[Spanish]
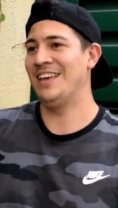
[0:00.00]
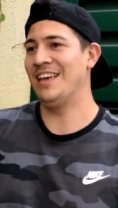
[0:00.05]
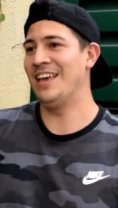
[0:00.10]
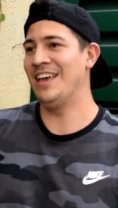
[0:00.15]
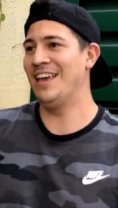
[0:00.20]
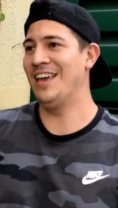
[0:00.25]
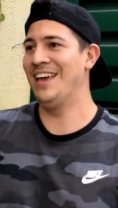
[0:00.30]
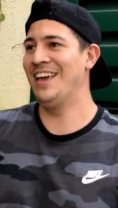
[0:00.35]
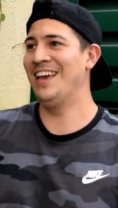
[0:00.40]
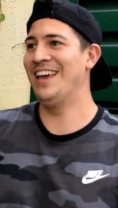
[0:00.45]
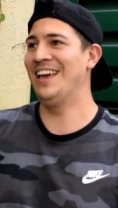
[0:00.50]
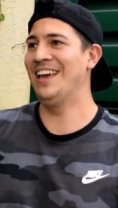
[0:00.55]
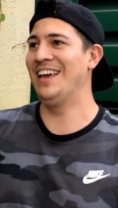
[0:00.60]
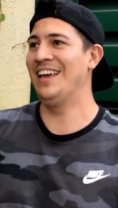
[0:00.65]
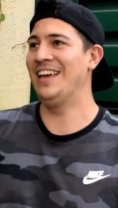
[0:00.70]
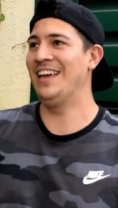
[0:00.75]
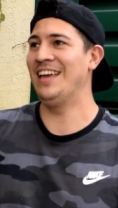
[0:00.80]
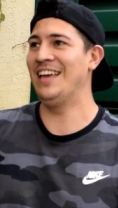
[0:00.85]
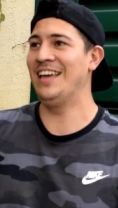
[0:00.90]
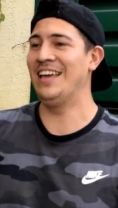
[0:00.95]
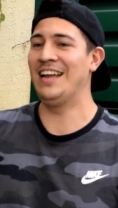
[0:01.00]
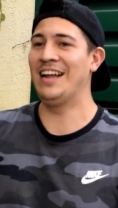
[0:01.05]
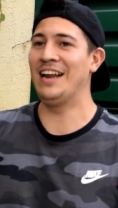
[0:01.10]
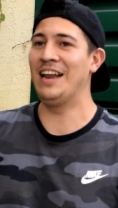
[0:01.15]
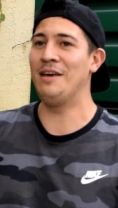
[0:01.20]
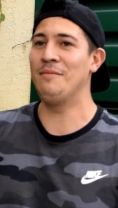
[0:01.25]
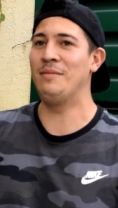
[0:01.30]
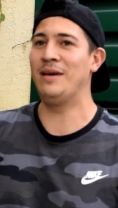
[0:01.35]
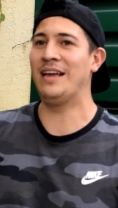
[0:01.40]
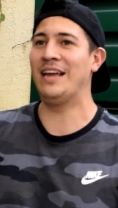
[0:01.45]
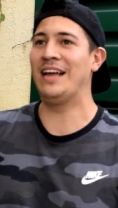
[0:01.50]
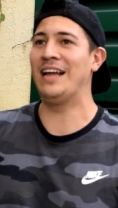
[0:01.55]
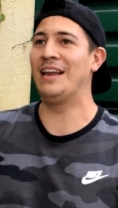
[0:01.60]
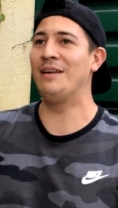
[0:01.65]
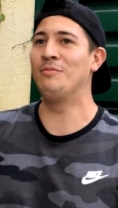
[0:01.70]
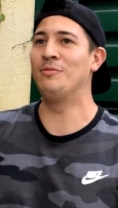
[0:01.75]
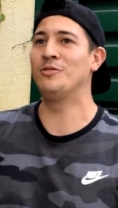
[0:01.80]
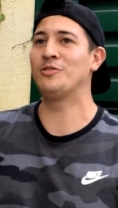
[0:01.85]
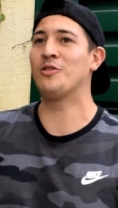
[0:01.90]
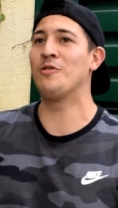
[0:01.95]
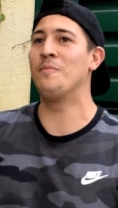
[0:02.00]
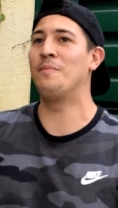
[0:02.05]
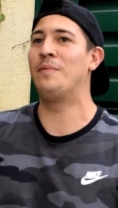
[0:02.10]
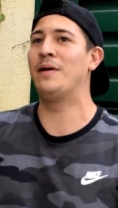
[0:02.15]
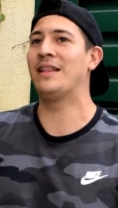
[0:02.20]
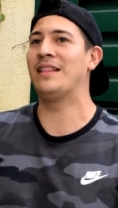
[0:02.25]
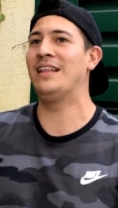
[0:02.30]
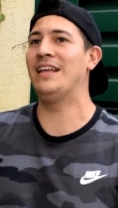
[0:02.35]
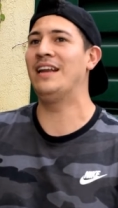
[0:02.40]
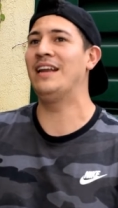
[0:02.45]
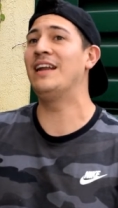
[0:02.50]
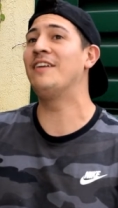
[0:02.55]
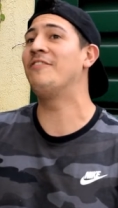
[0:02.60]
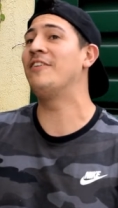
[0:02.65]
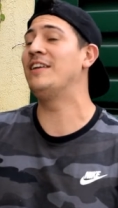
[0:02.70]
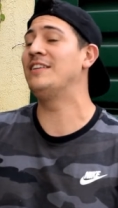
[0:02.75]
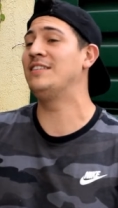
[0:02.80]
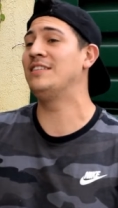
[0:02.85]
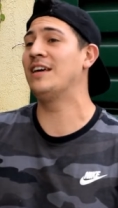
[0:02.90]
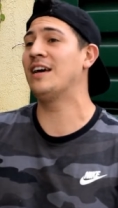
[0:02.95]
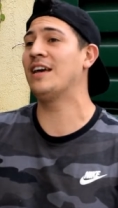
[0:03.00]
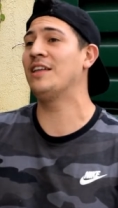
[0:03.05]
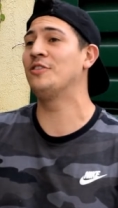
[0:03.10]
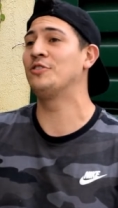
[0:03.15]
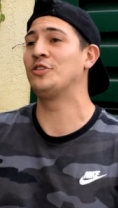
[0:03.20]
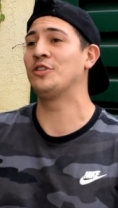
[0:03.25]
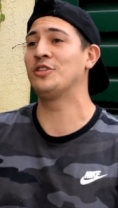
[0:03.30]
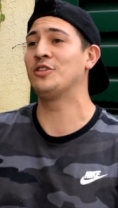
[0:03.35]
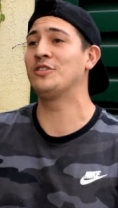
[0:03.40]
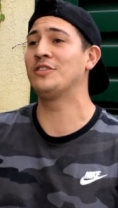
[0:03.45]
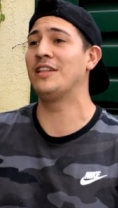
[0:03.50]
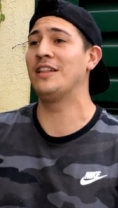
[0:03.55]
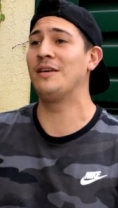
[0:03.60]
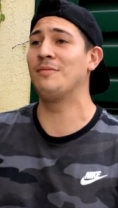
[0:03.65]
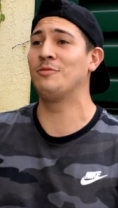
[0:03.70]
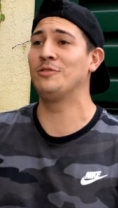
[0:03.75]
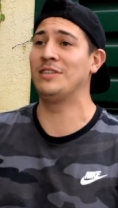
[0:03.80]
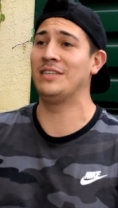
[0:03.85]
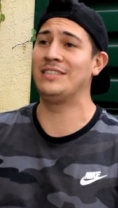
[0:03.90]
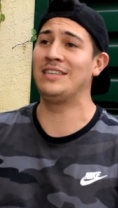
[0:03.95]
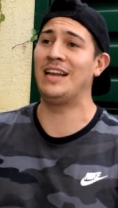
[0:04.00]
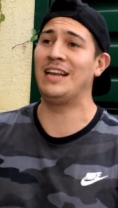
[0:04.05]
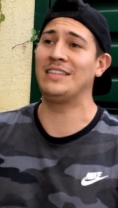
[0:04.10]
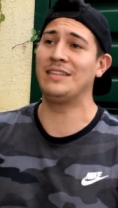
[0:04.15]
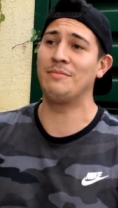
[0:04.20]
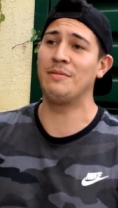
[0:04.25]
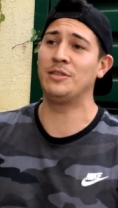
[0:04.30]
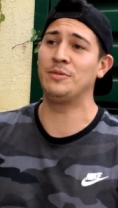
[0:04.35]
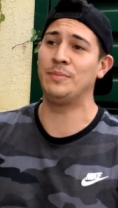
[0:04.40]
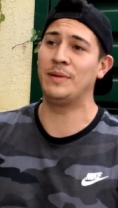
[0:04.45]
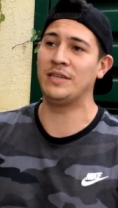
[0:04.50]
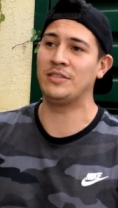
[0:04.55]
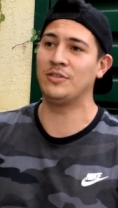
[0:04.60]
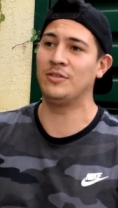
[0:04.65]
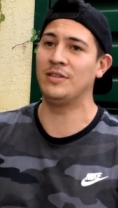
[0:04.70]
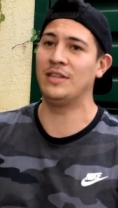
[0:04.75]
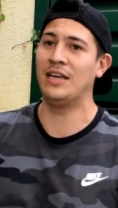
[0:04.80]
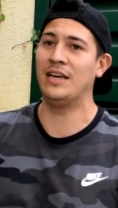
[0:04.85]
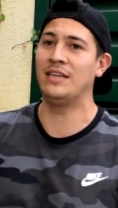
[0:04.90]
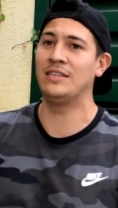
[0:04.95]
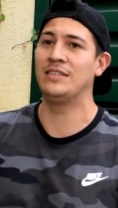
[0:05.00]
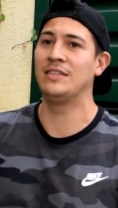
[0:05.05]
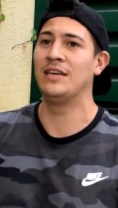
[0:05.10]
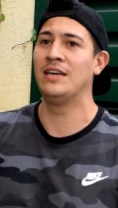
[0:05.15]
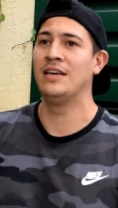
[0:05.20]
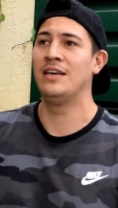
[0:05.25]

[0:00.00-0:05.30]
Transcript: y, y créeme, queremos compartir la felicidad que nosotros tenemos hacia las demás personas,